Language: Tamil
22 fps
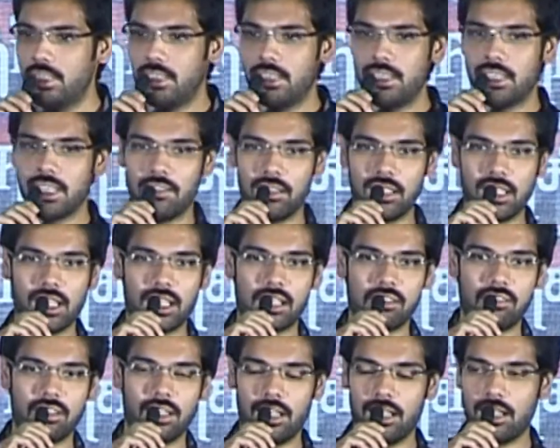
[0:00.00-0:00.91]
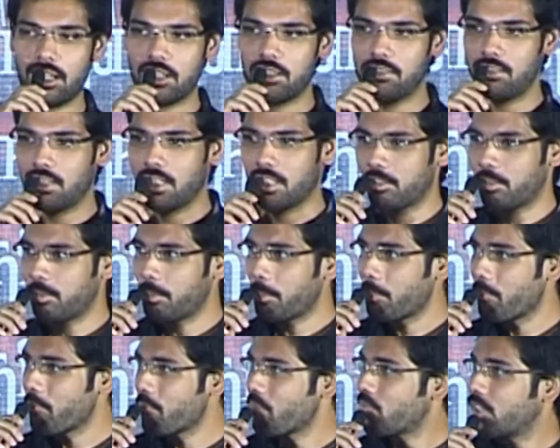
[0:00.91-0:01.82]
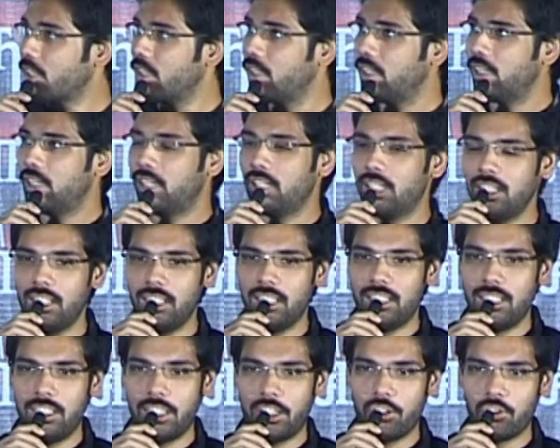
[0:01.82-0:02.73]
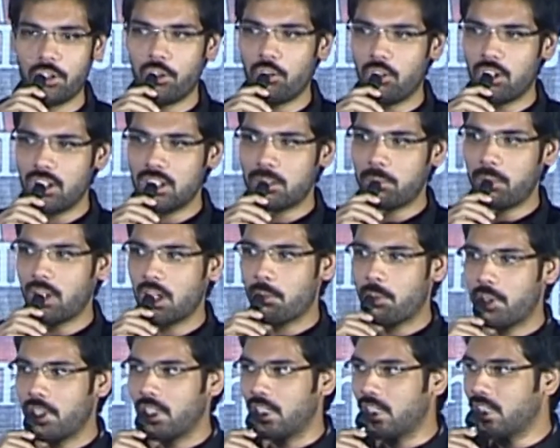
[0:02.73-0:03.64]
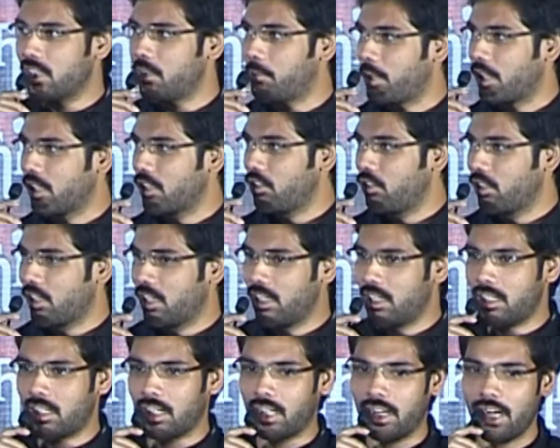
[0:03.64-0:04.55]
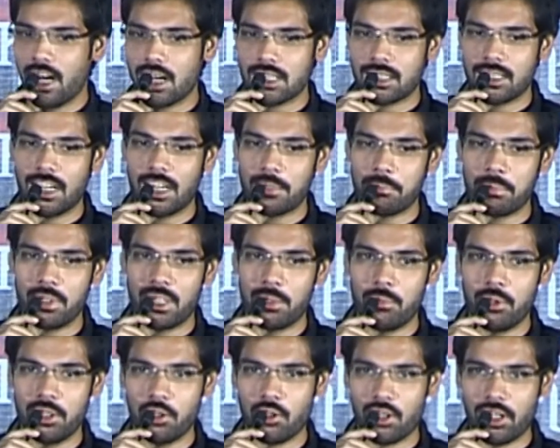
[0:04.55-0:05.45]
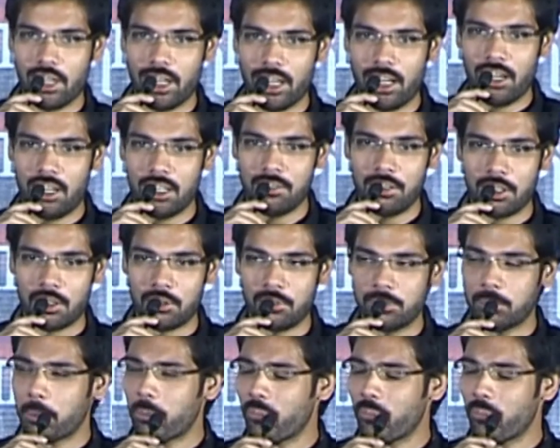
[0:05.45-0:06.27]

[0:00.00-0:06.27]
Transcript: இங்கே வந்திருக்கவங்க எல்லாருக்கும் வணக்கம் நீங்கள் ஒரு நோட்டீஸ் பண்ணியிருப்பீங்க இந்த படத்தோட ட்ரெயிலர் ஸ்டார்ட் பண்ணும்போது ஒரு டைலாக் வரும்